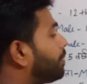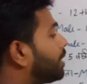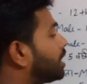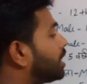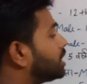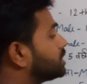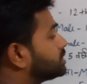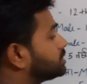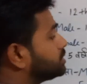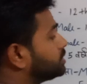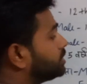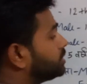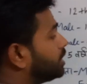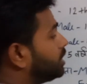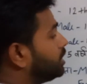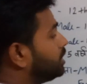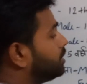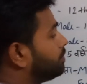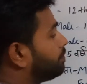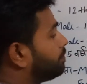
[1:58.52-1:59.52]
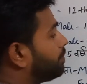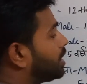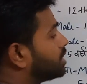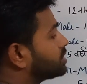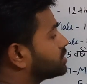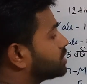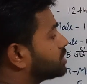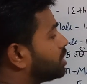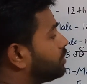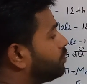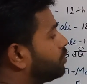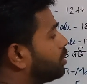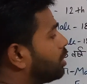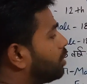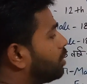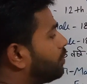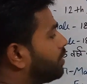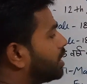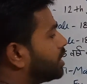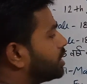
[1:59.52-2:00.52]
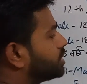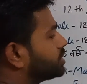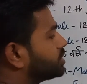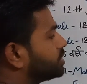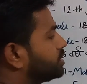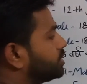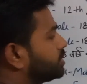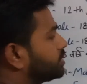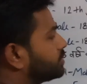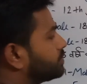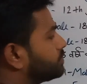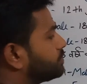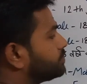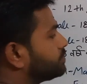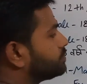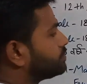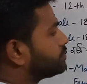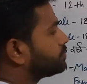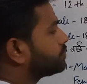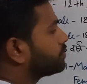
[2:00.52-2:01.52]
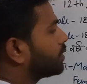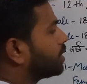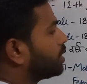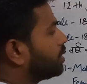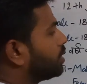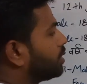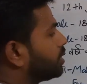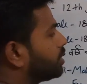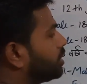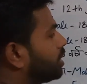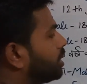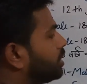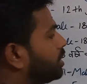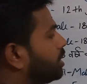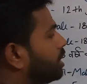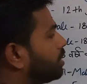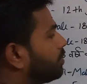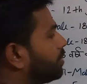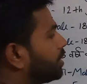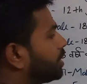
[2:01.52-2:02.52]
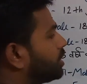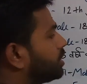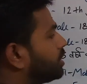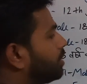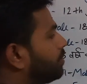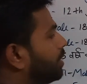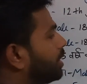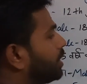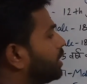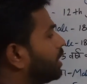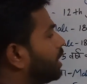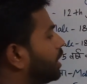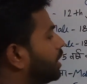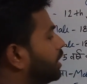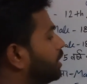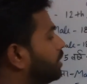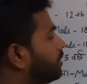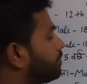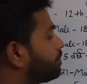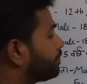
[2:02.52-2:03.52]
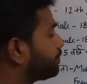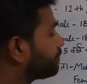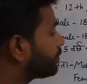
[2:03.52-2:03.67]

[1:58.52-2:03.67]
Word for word: पाँच यानी पाँच का फुलाव आना चाहिए यानी लगभग कितना बैठ जाएगा ये